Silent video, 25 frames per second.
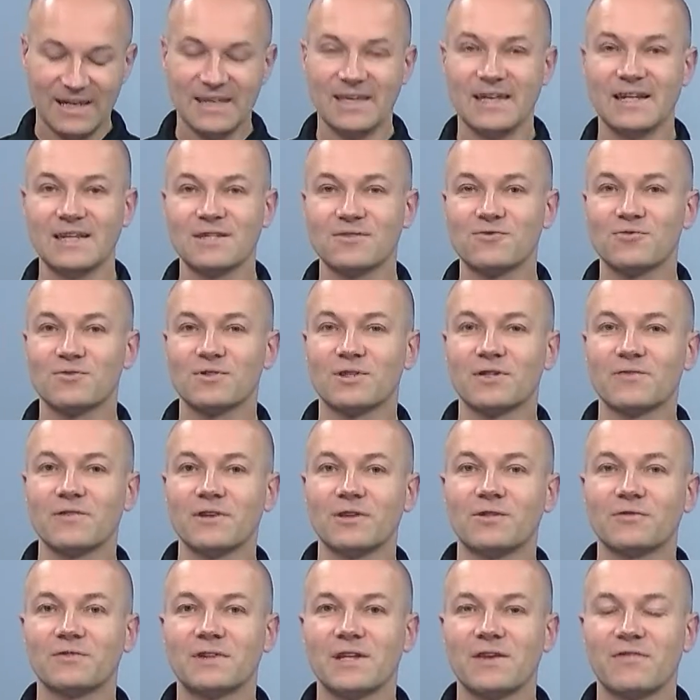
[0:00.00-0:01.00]
Jeden z
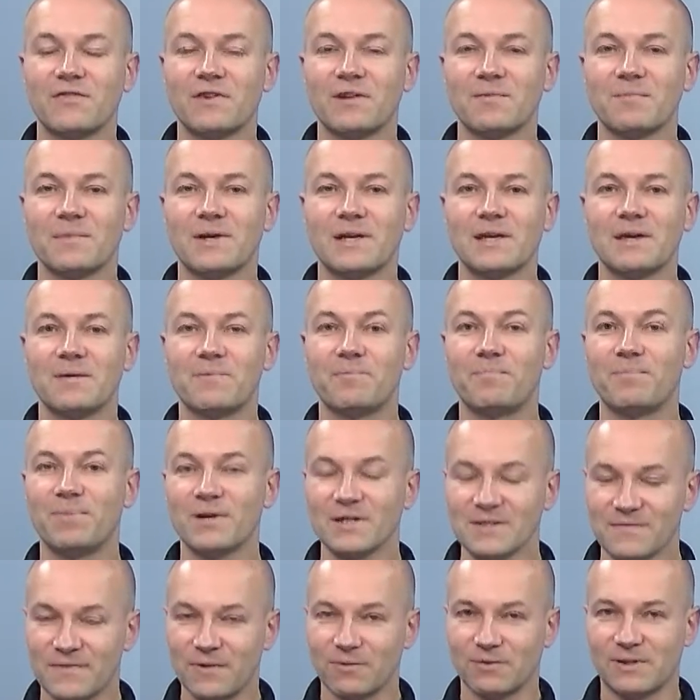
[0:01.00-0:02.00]
użytkowników tej firmy
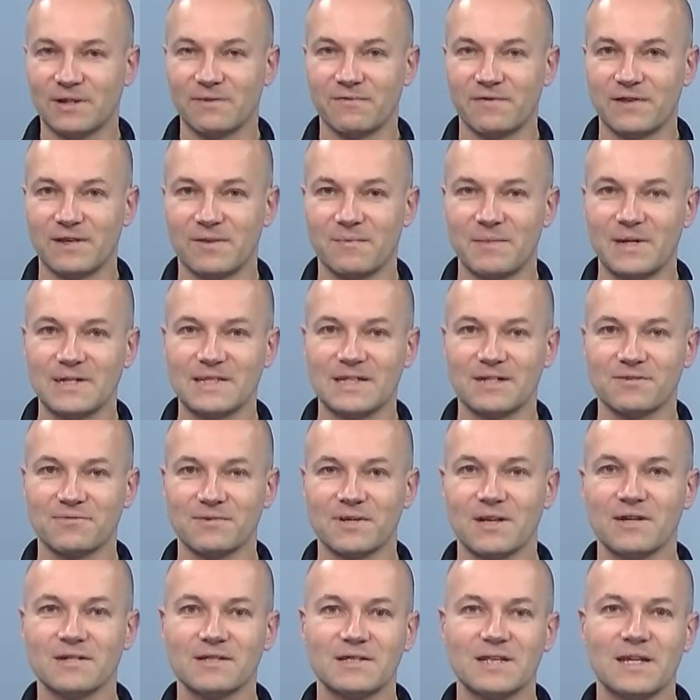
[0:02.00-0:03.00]
pozwał tę firmę,
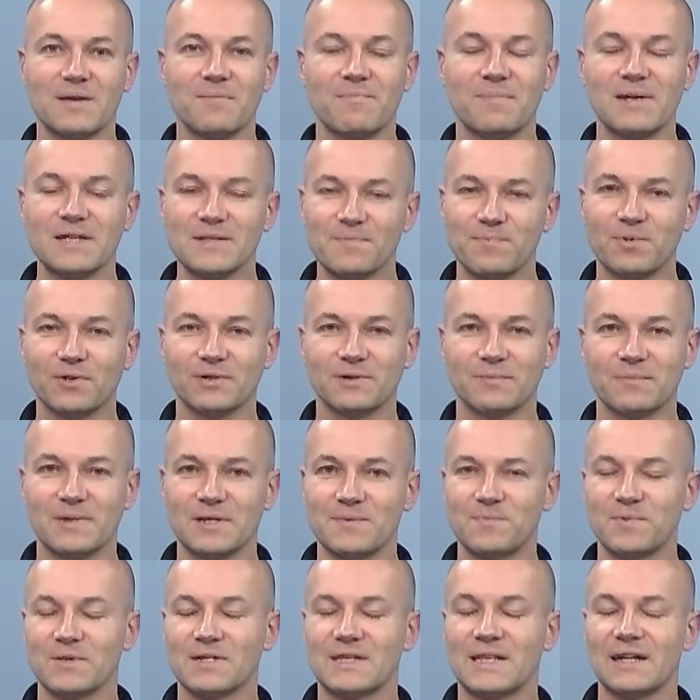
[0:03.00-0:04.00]
zarzucając jej bezpo,
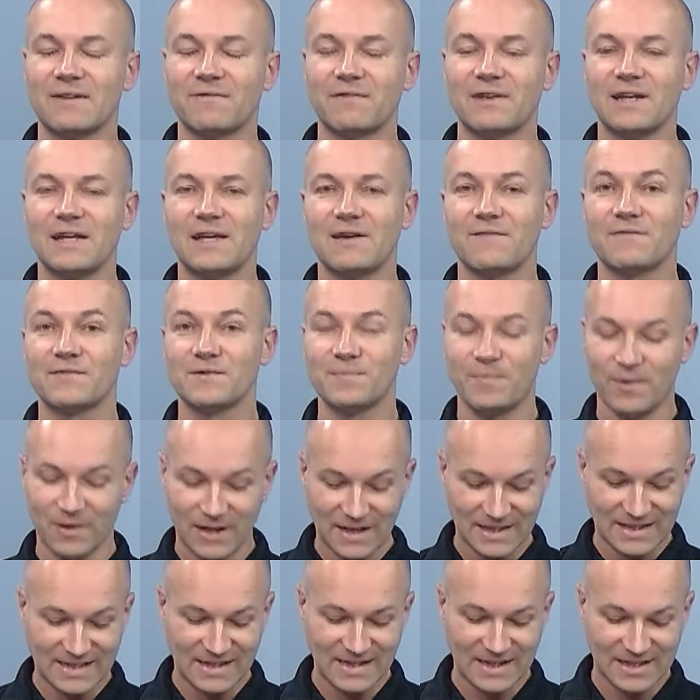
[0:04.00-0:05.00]
bezpodstawne
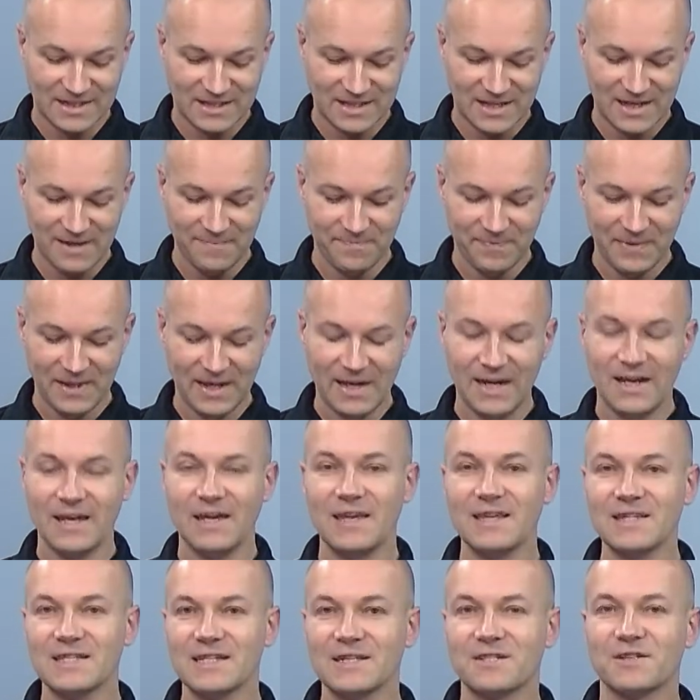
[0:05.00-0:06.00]
wzbogacanie się
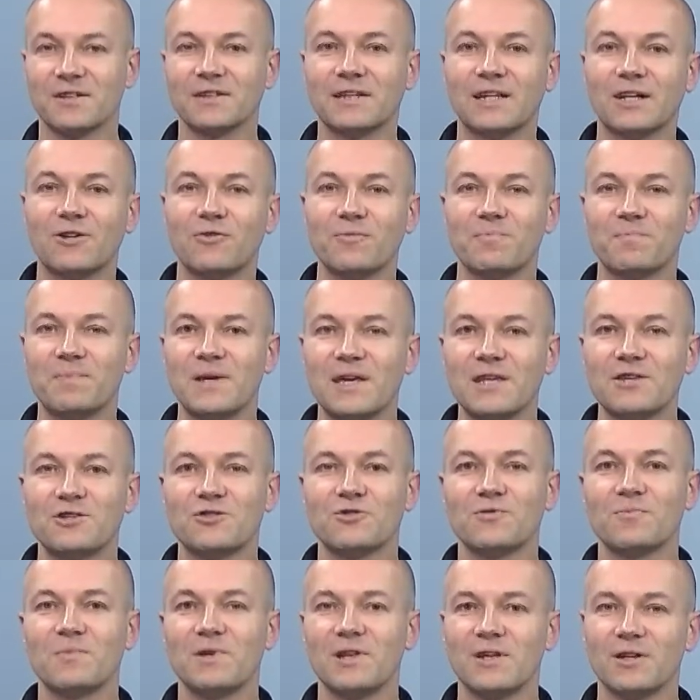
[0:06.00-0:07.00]
i zażądał
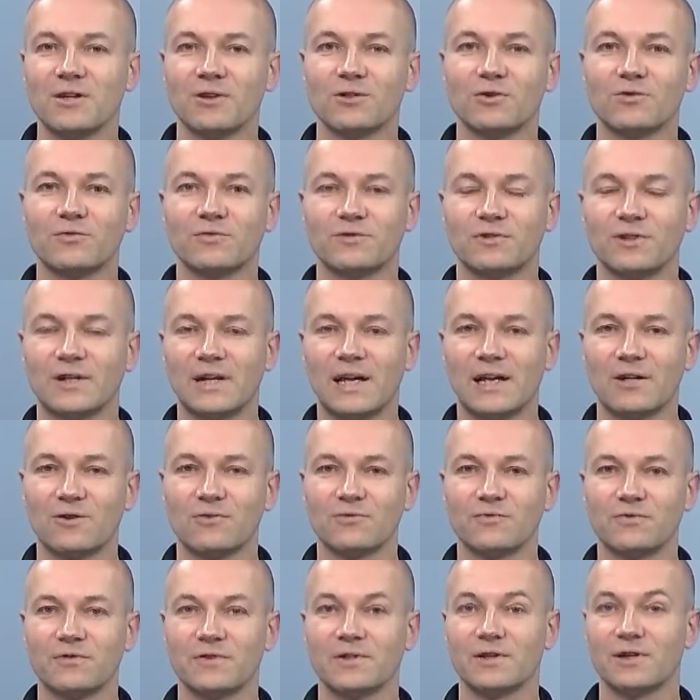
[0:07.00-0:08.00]
5 milionów
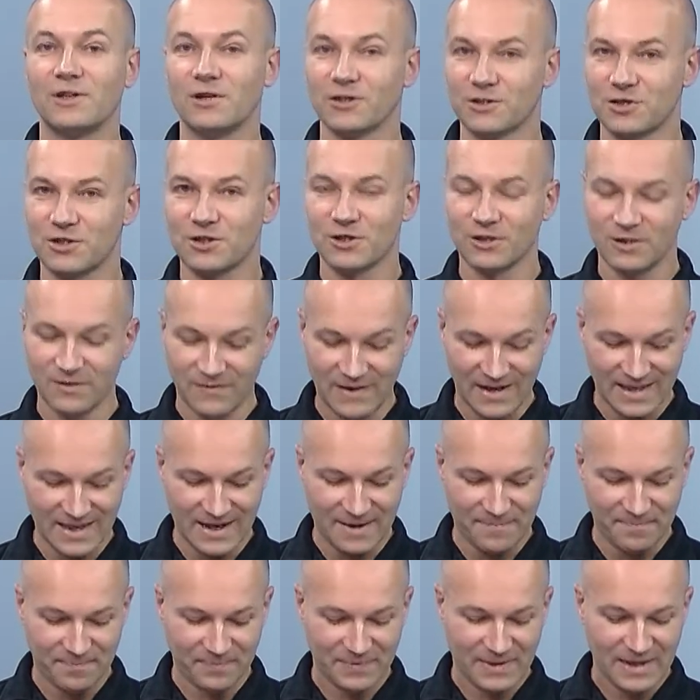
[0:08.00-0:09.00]
dolarów
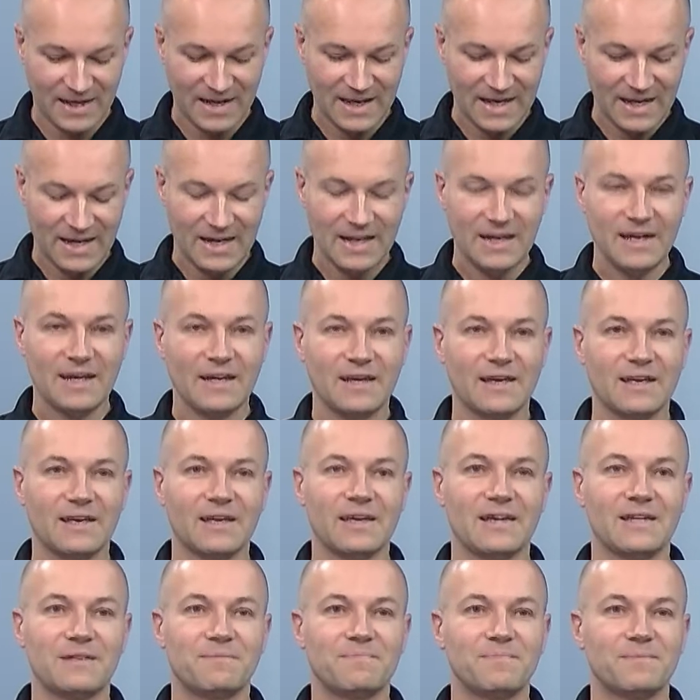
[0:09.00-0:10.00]
odszkodowania.
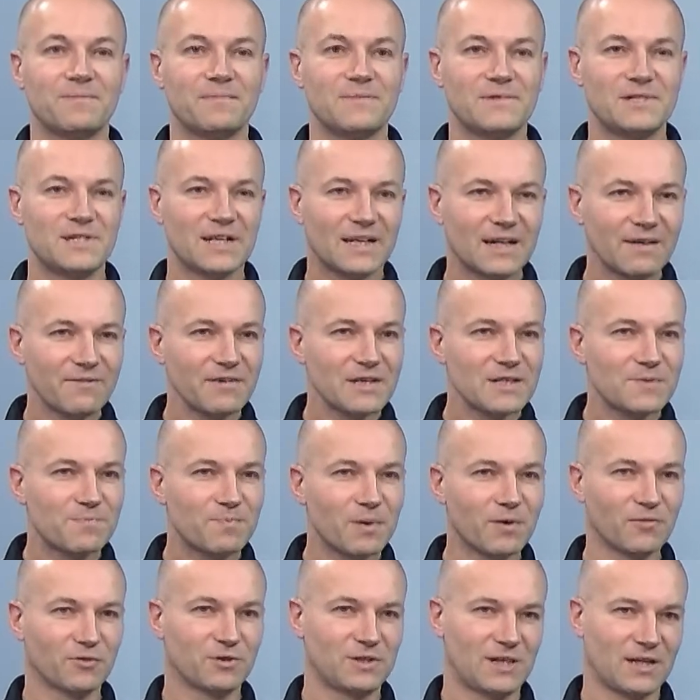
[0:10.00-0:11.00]
Ciekawy
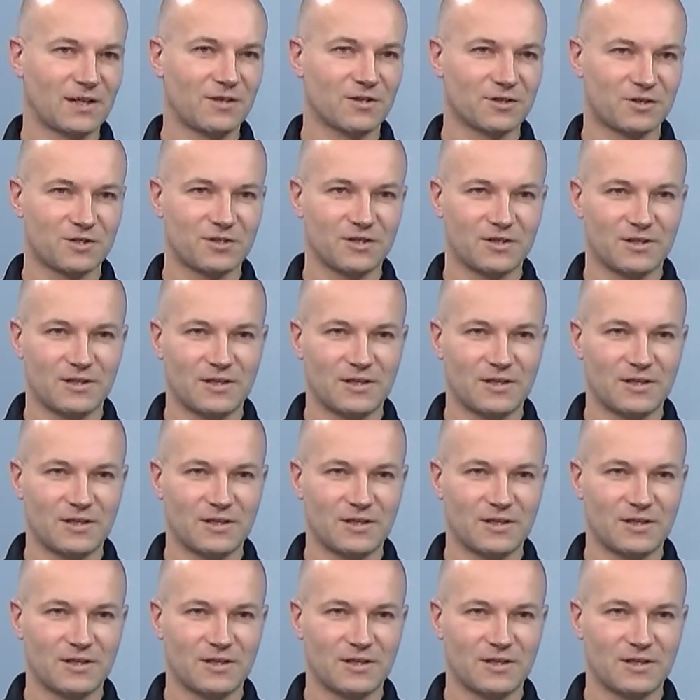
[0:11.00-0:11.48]
jest powód tego